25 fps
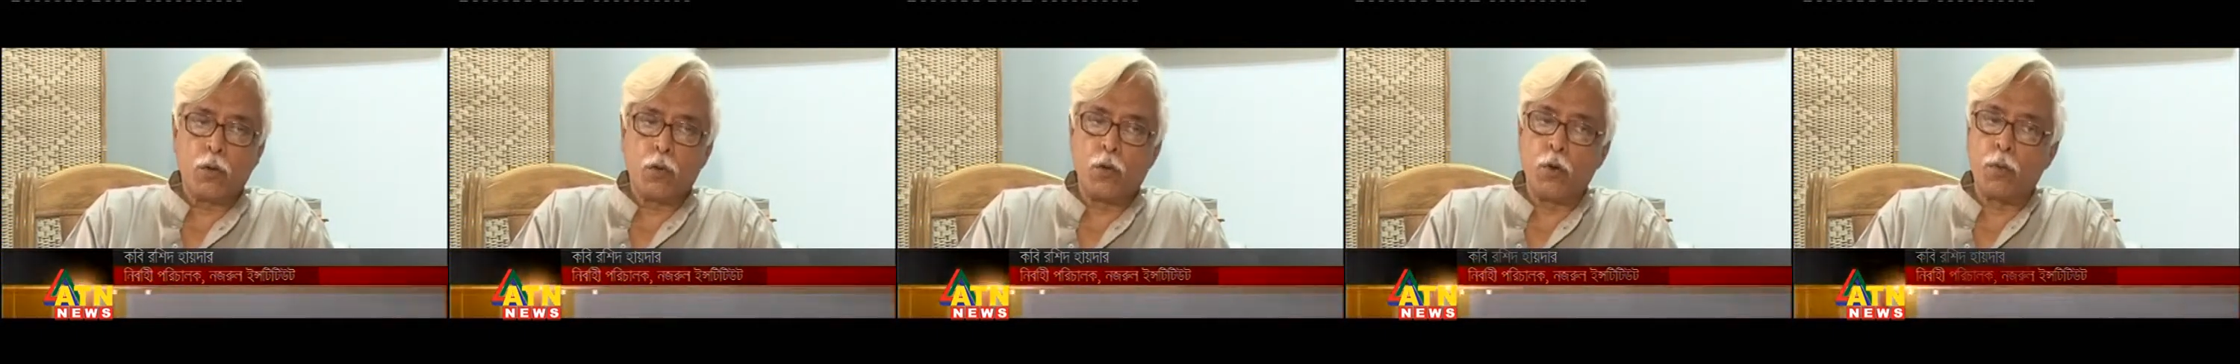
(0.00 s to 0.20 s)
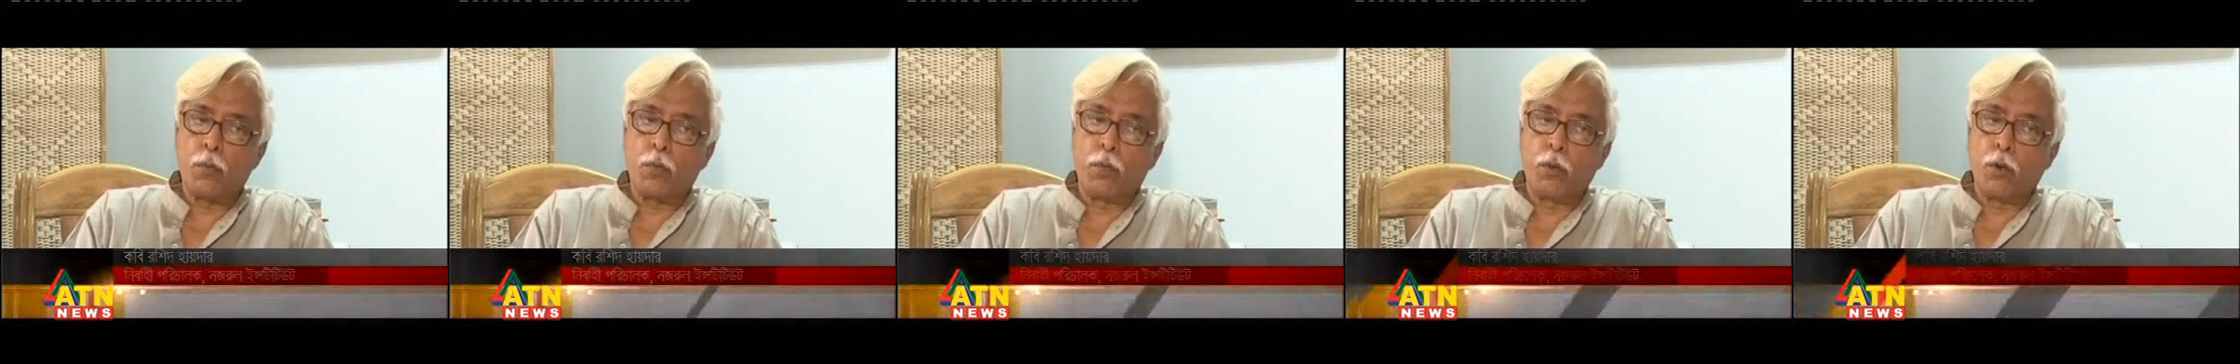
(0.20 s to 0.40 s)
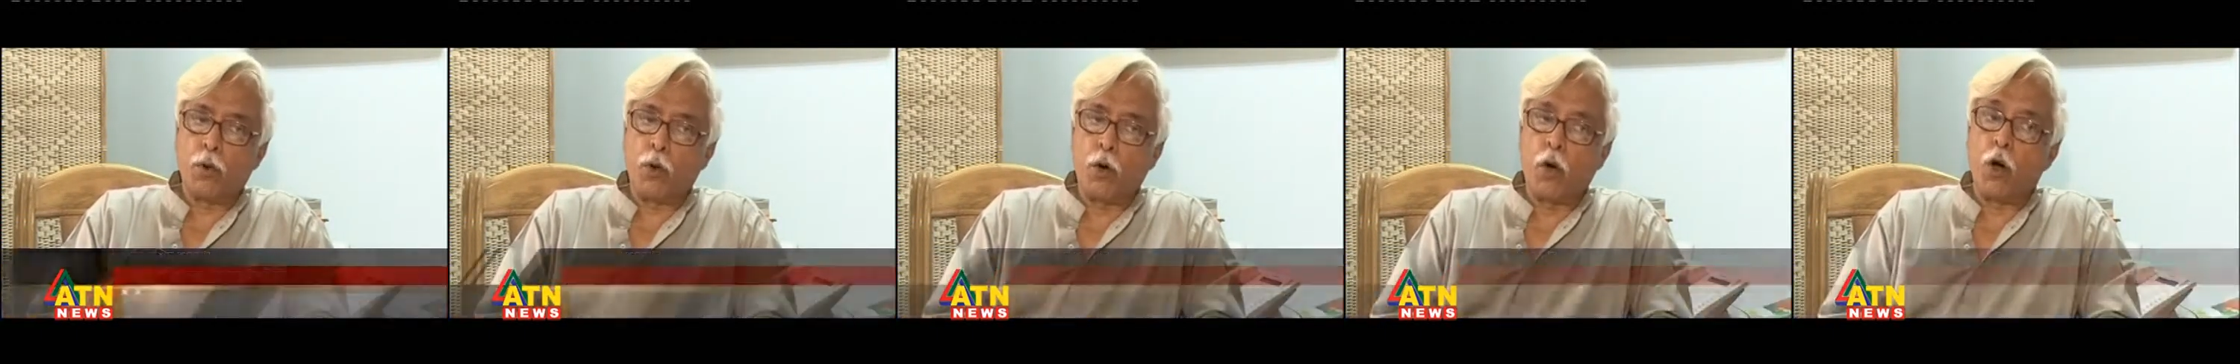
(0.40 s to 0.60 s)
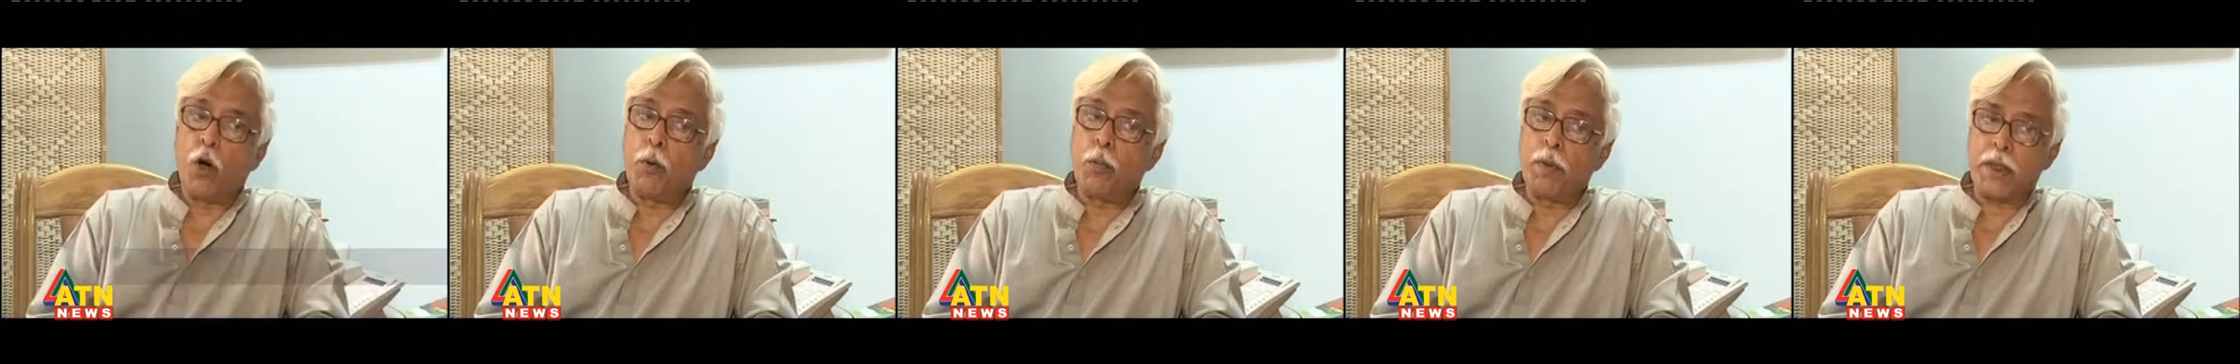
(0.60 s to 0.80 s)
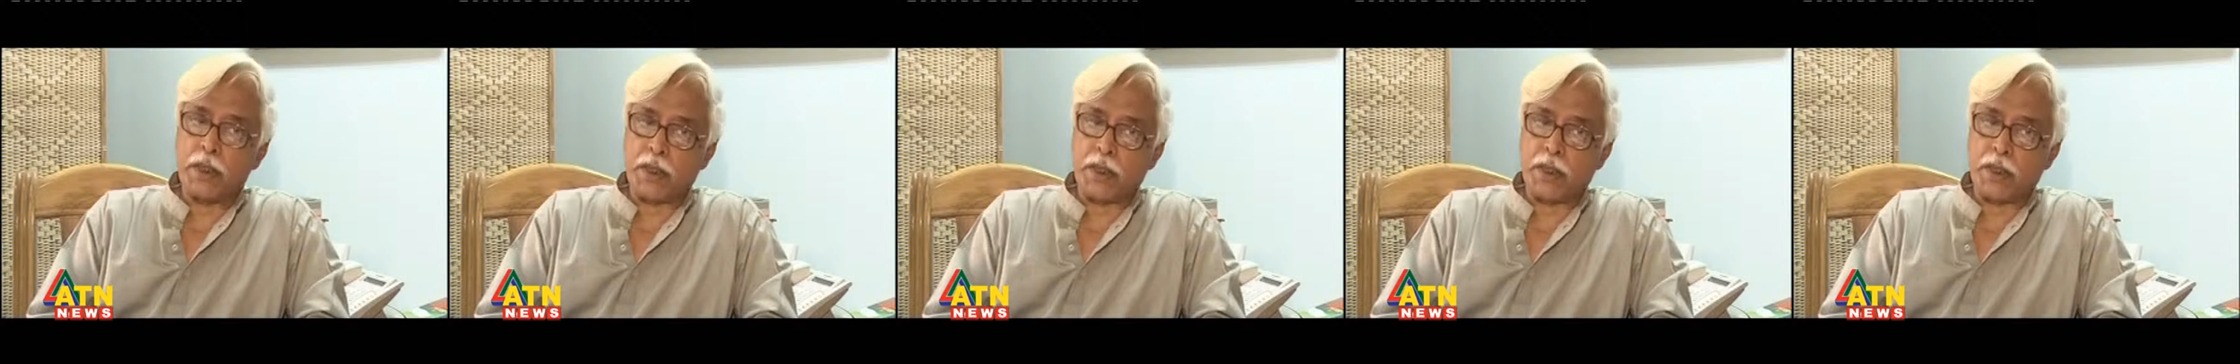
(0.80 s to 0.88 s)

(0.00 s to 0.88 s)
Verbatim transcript: খুব কম